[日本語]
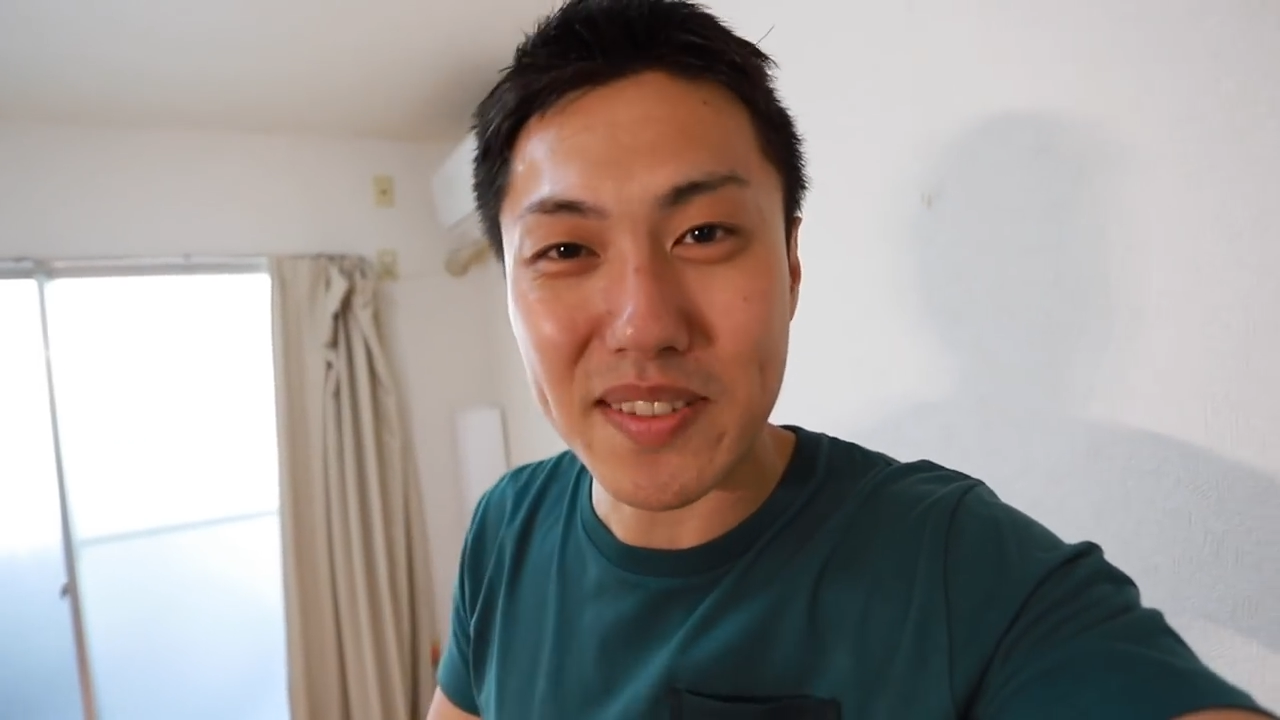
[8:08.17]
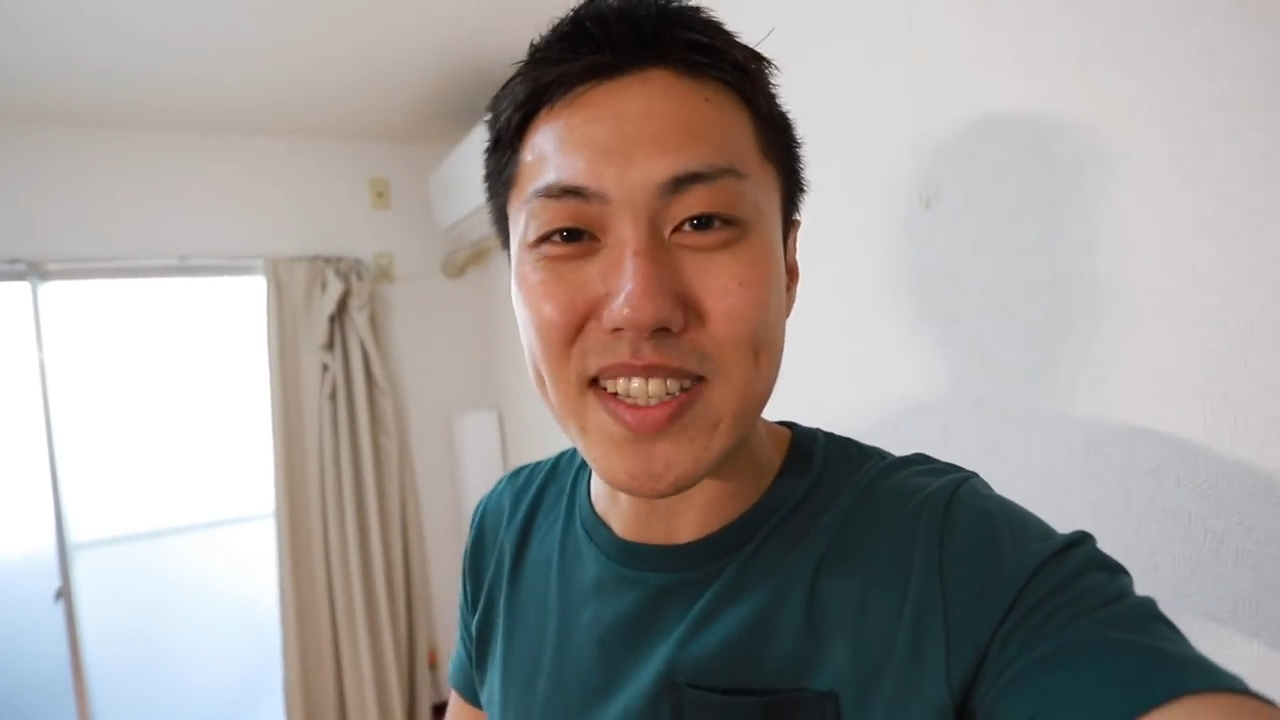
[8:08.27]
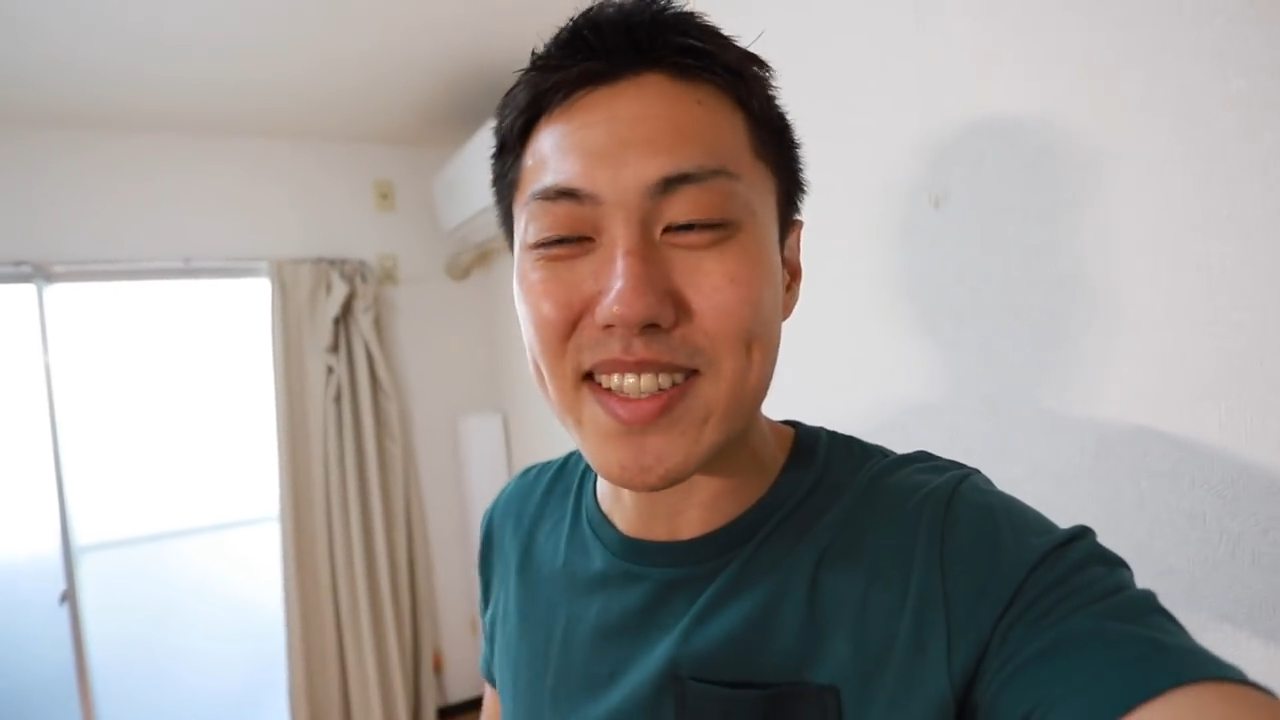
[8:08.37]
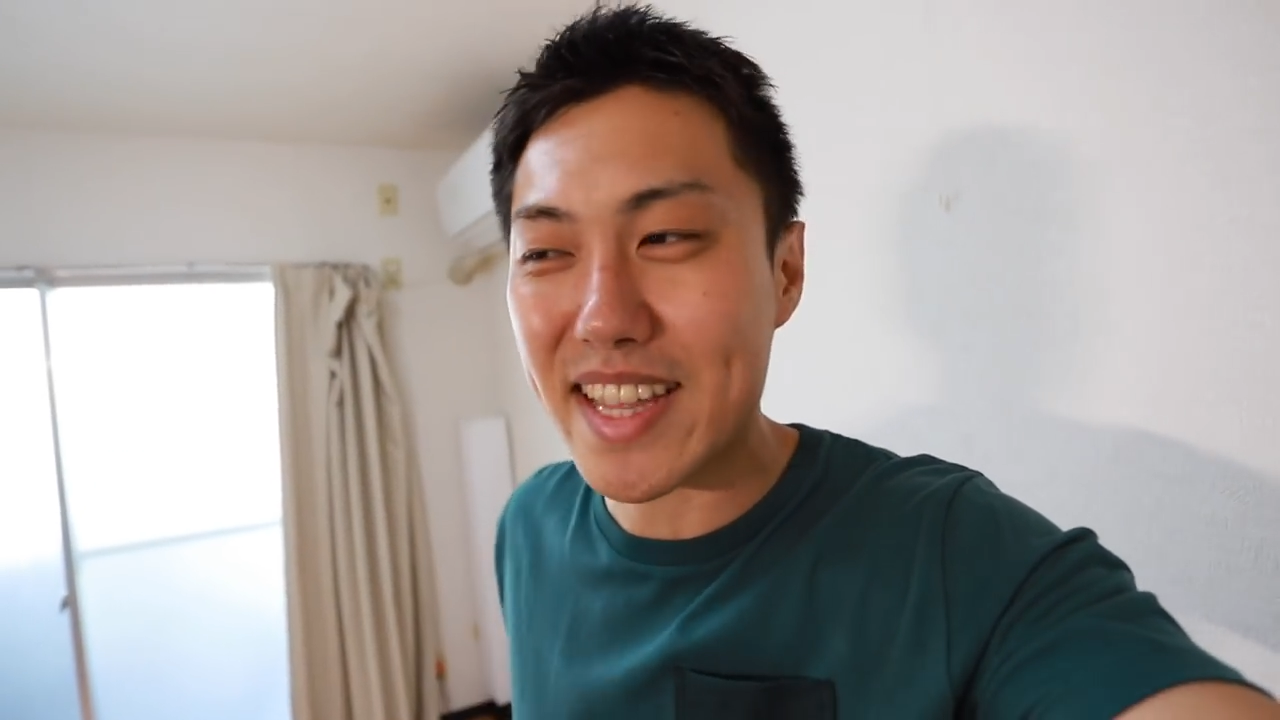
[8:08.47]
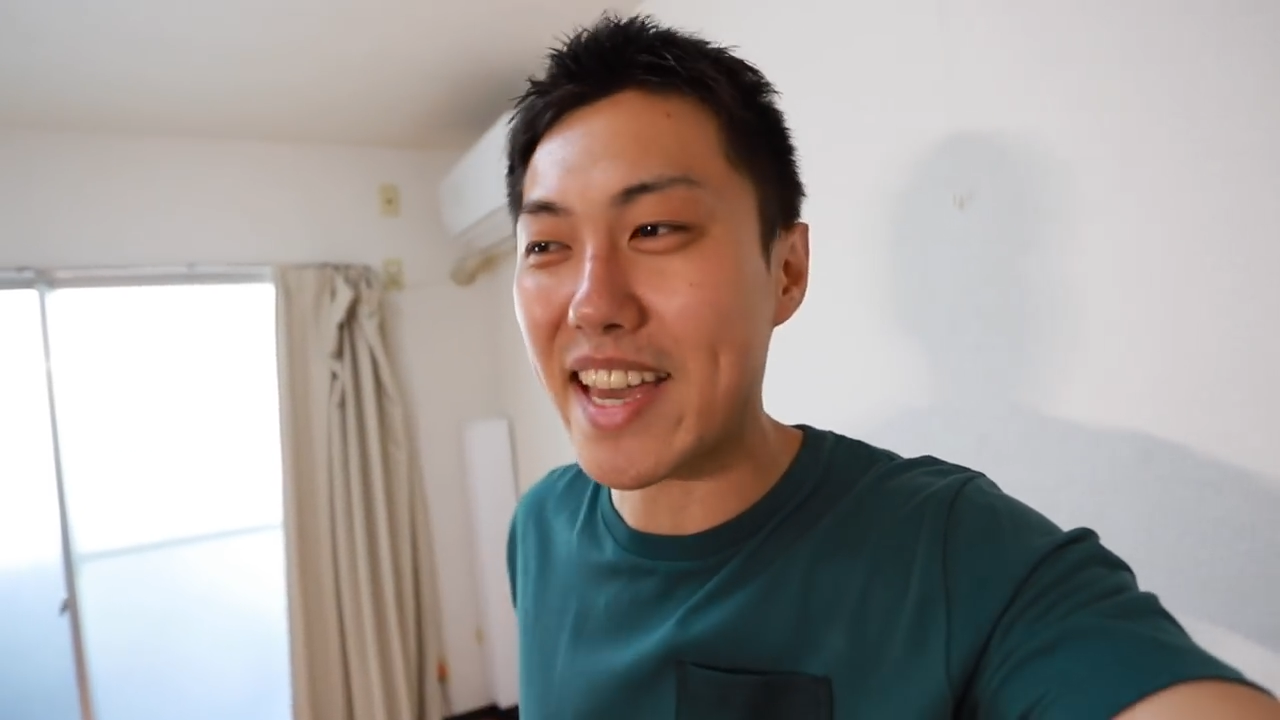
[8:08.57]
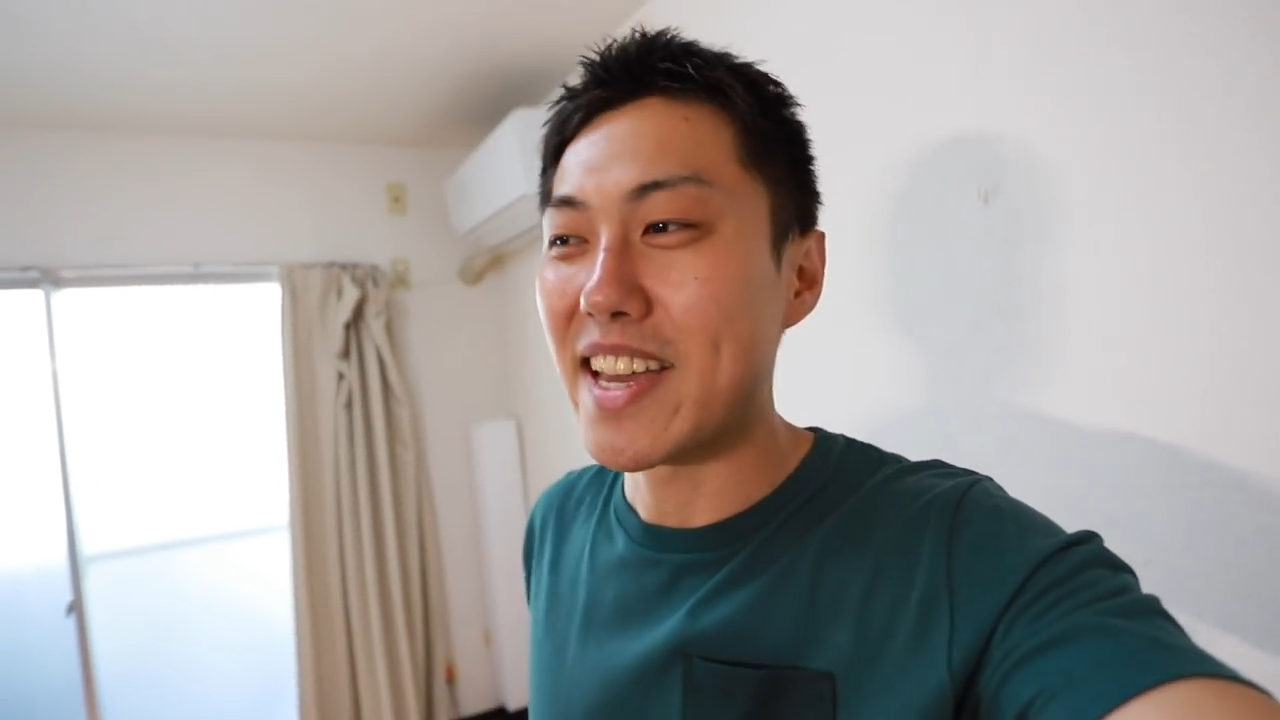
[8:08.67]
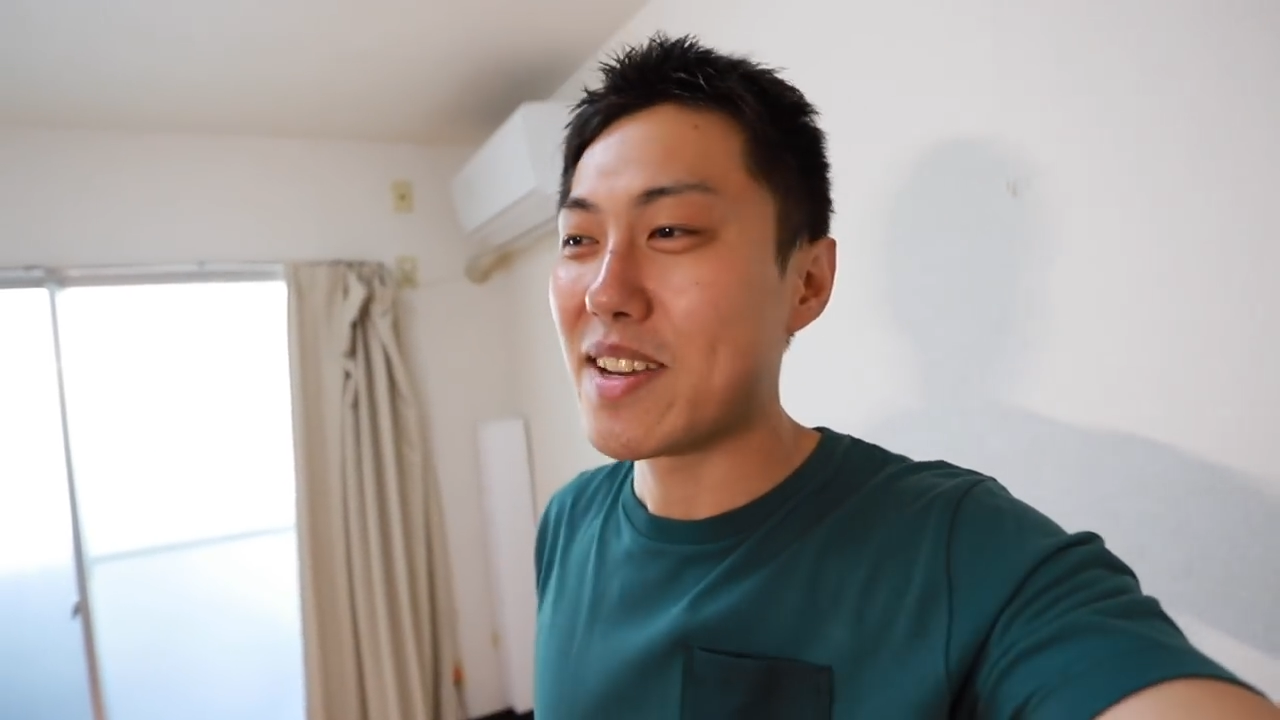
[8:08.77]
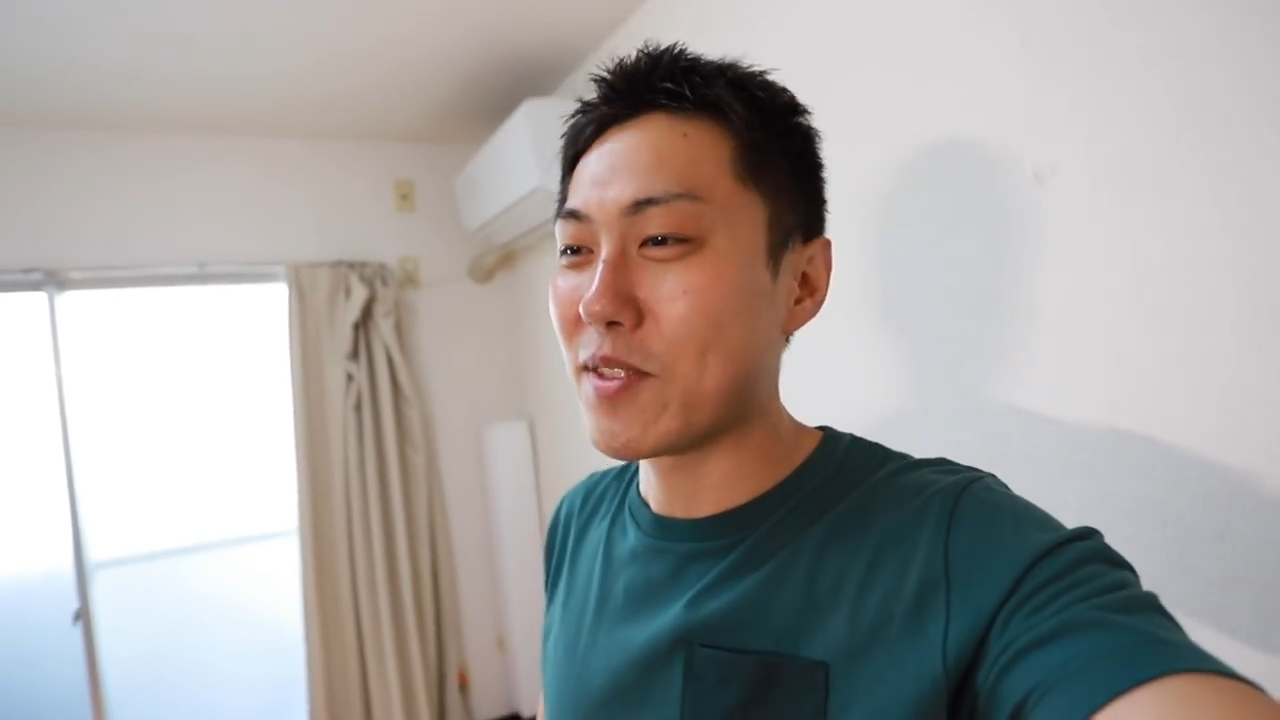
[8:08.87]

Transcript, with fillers: てますんで、